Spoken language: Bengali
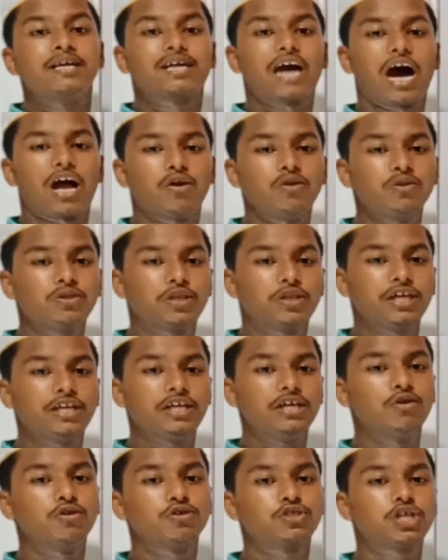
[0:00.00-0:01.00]
কারণ
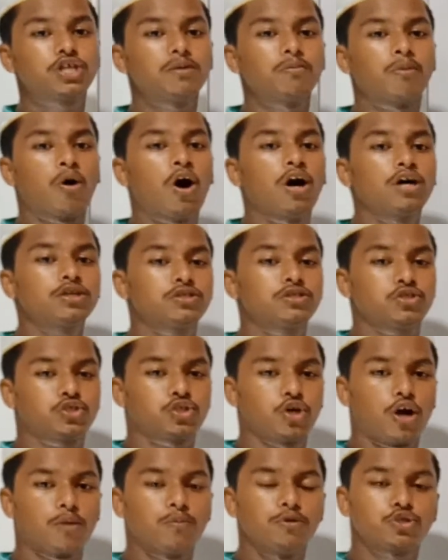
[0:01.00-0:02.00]
তিনি হচ্ছেন মহান
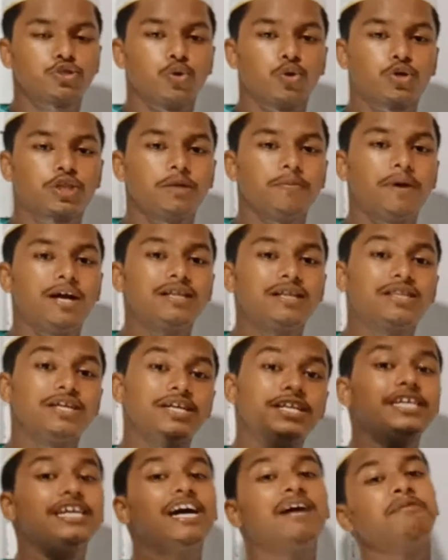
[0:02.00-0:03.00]
সর্বশক্তিমান
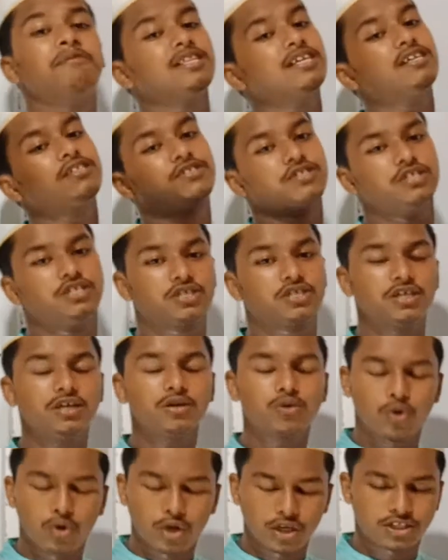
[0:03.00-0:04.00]
তিনি আমাদের সৃষ্টি
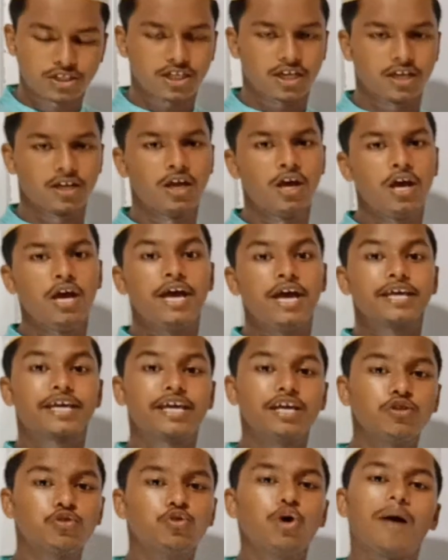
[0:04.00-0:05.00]
করেছেন
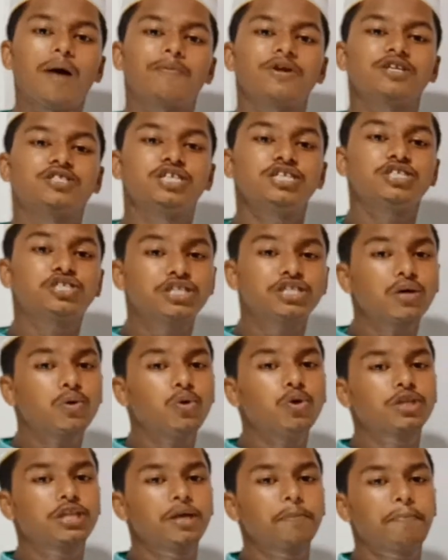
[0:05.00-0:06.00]
কিন্তু আমরা চেষ্টা
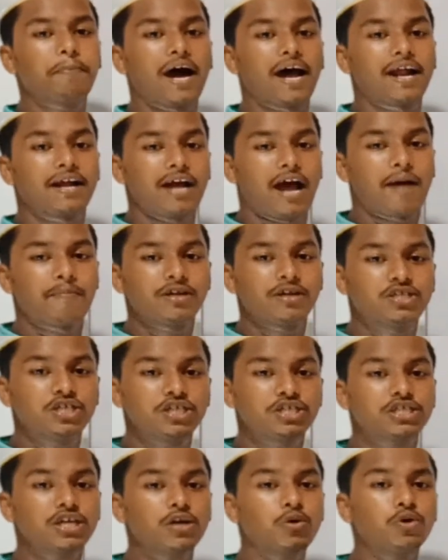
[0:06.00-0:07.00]
করতে পার আমরা
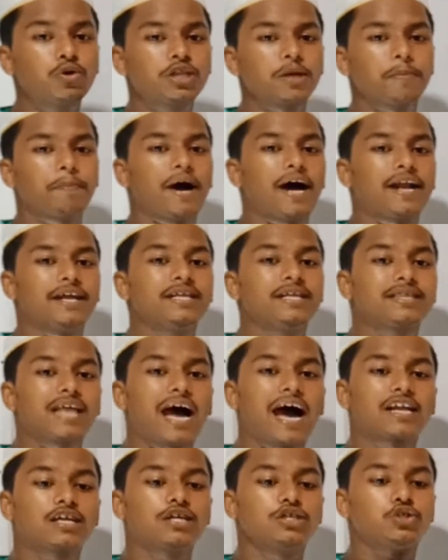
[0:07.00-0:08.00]
চেষ্টা করতে পারি
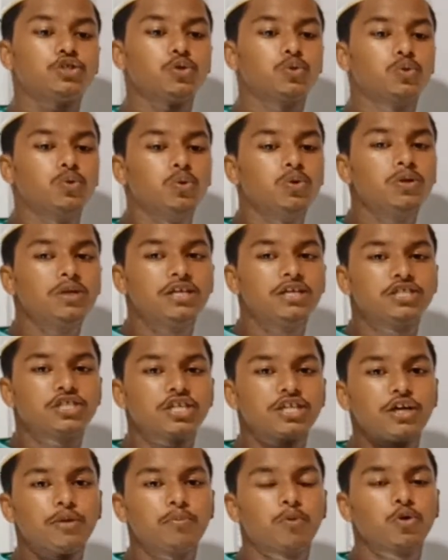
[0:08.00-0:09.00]
তার কিছু গুণ
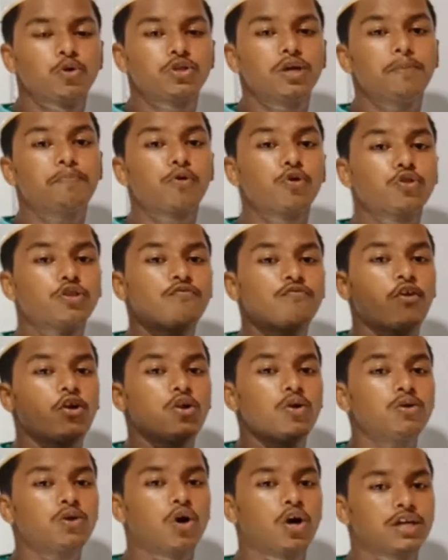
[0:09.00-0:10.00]
নিজেদের মধ্যে
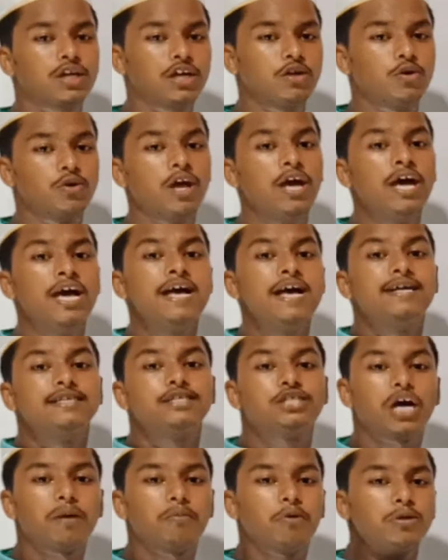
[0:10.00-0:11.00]
প্রতিফলন ঘটানোর
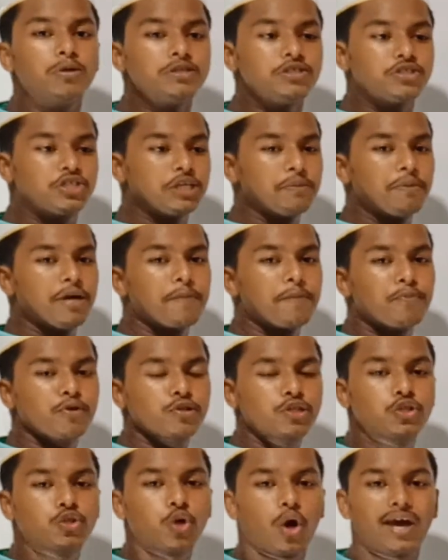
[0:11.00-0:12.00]
যেমন জীবের
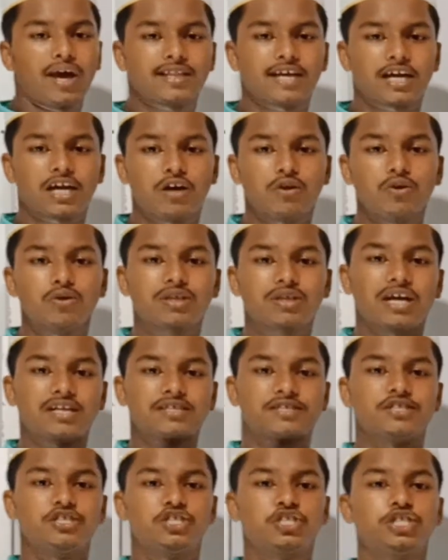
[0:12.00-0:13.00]
প্রতি দয়া দেখানো তার
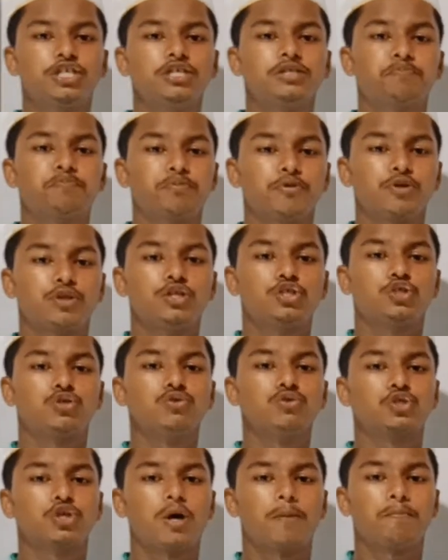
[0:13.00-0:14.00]
সৃষ্টির প্রতি
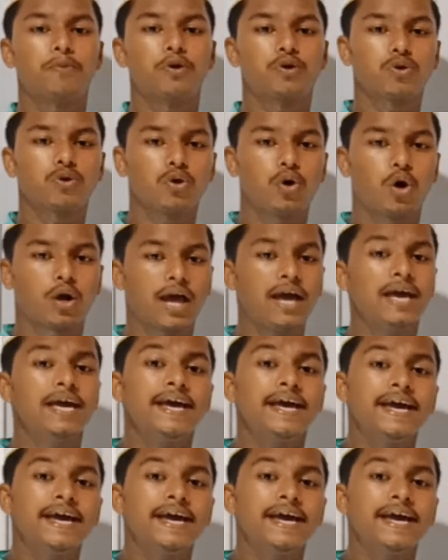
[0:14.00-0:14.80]
সুসম্পর্ক করা